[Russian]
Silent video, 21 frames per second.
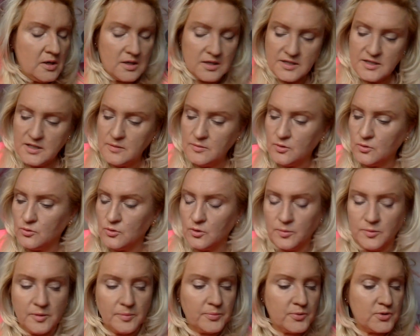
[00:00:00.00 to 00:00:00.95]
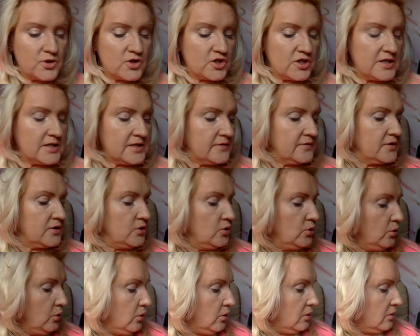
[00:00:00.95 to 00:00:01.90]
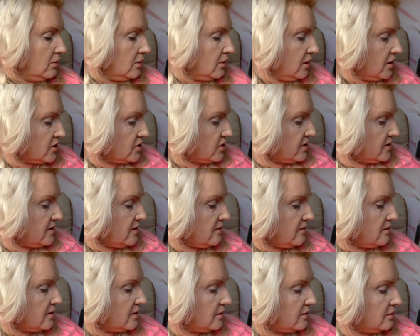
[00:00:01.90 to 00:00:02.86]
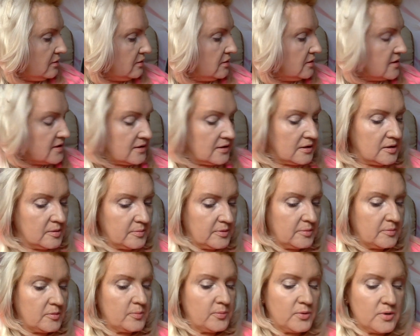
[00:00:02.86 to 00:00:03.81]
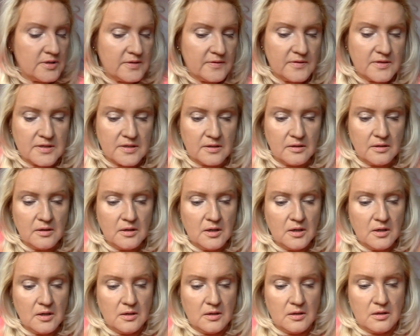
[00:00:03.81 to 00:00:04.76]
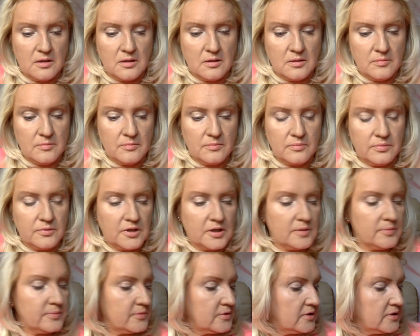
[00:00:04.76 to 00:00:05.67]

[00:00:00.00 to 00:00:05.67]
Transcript: С ними удобно путешествовать, но каждый день я не стала бы ими пользоваться так,